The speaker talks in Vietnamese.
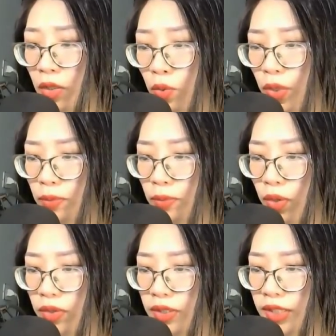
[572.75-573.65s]
Nguyên
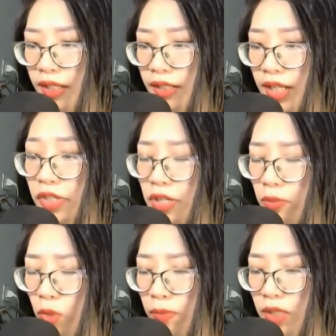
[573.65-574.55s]
mộ xin đi
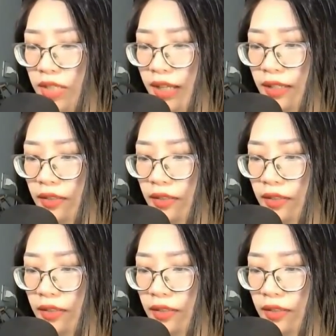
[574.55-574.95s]
trước một bước đây